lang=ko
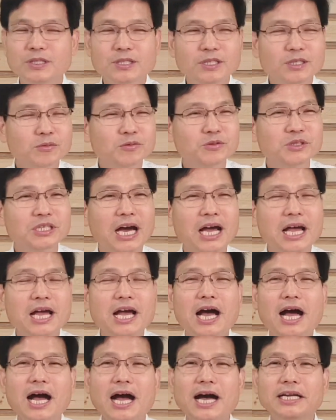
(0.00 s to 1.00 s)
여러분, 우리가
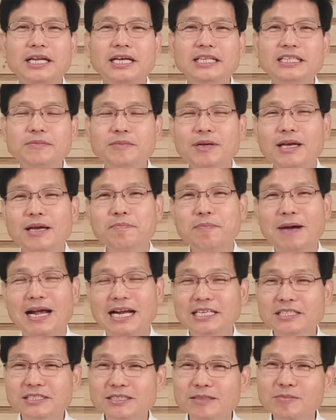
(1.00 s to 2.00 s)
하나님의
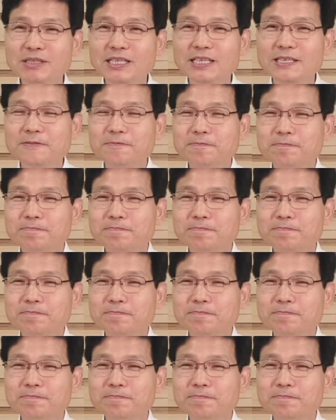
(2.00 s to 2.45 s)
말씀이